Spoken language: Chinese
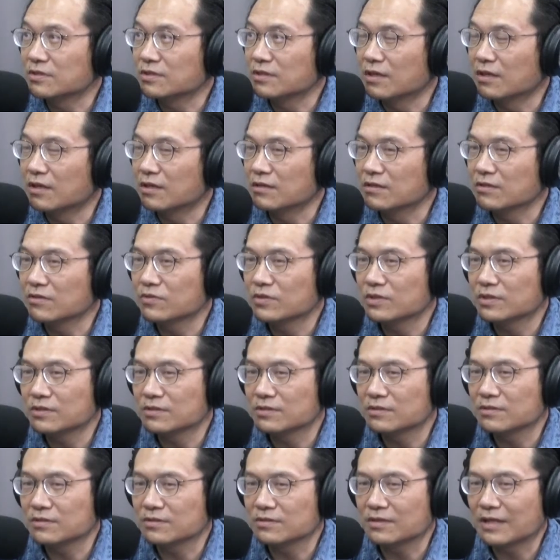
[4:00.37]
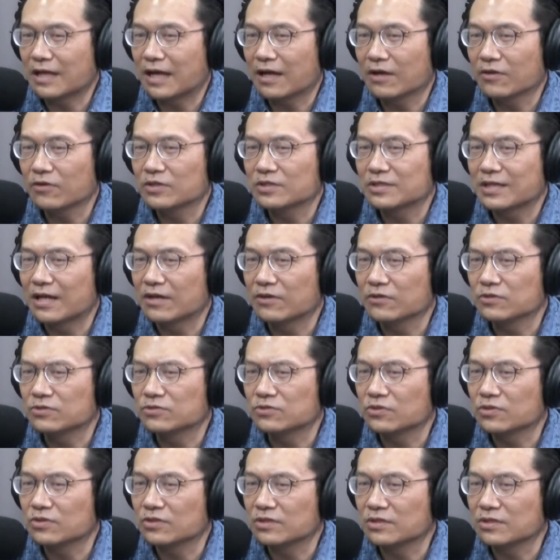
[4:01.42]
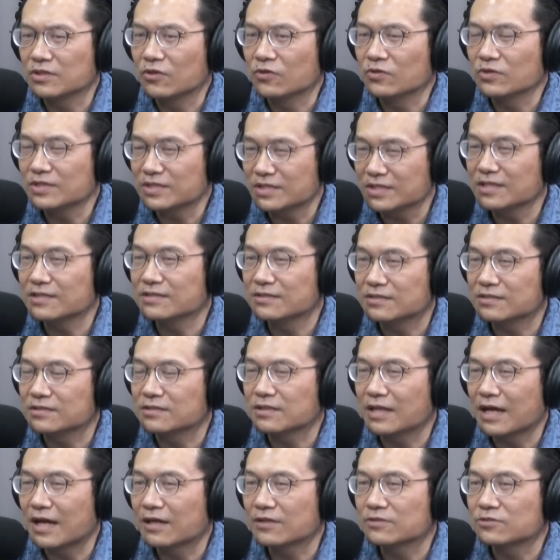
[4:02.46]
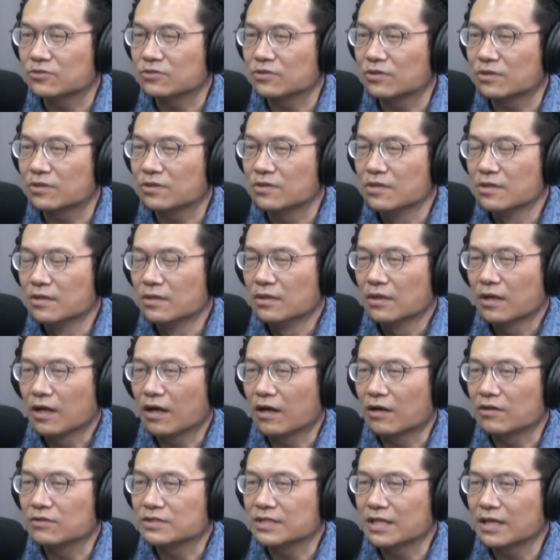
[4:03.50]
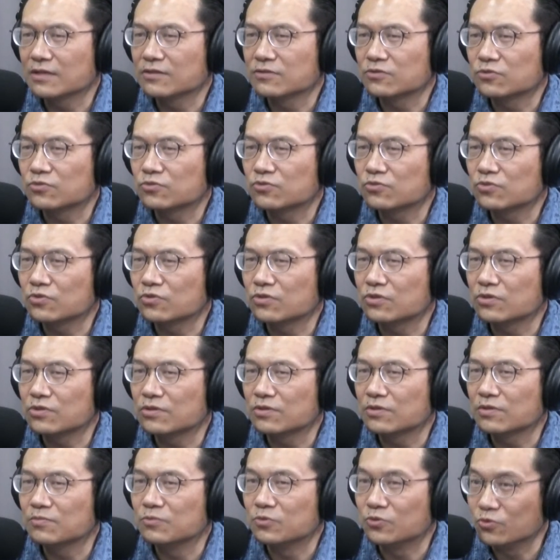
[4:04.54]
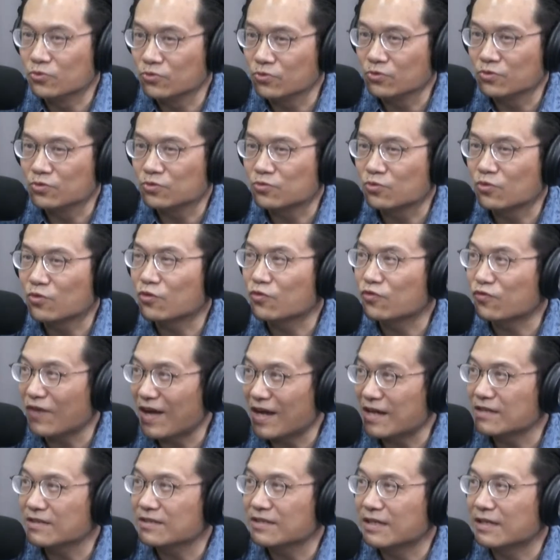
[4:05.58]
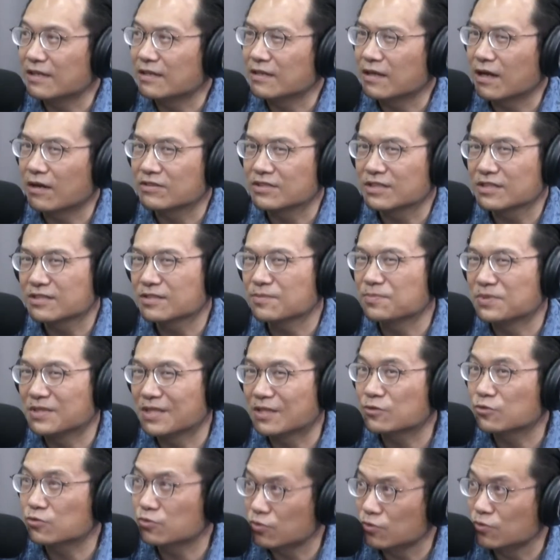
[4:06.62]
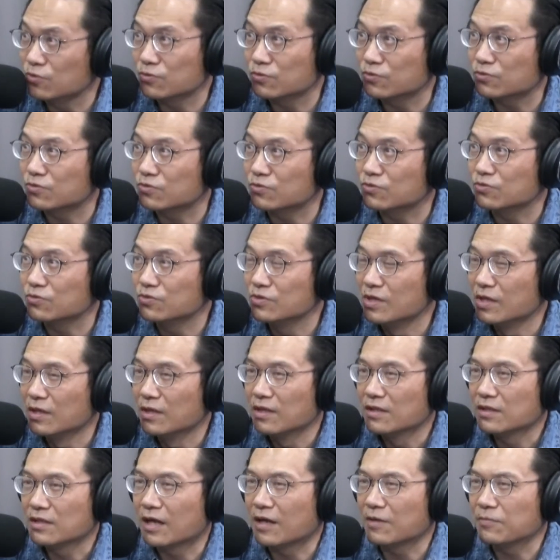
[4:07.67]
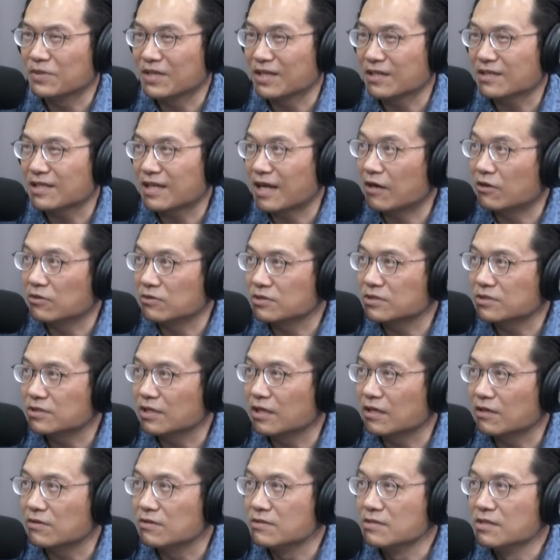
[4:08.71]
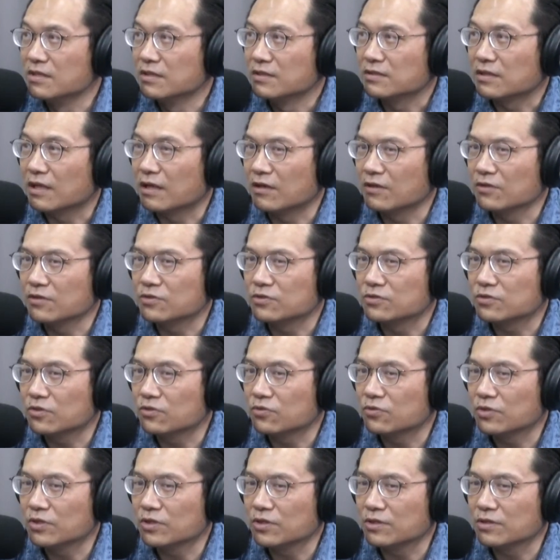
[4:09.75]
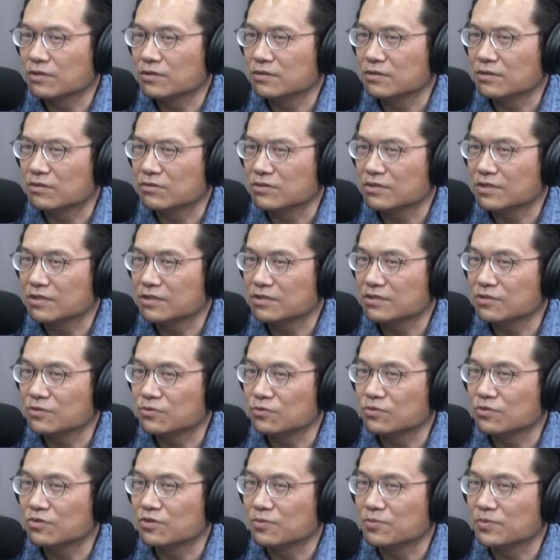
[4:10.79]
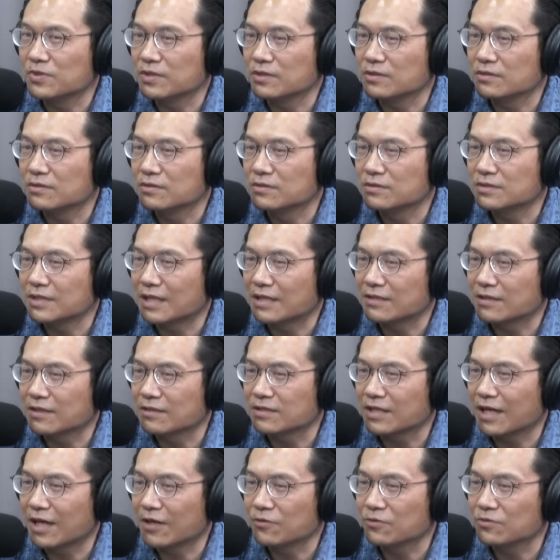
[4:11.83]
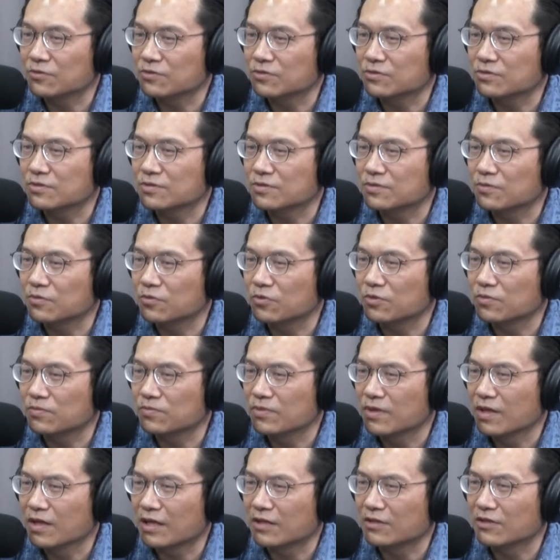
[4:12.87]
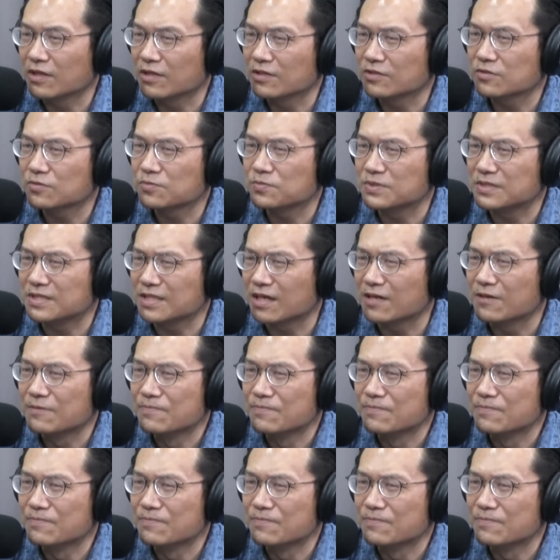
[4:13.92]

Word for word: 哈。因为大家会常会觉得，有一阵子大家觉得好像说母语、说方言，好像是比较粗俗，嗯嗯，然后比较搞笑，然后有时候会有一些戏剧里面讲到台语，就是会感觉它是比较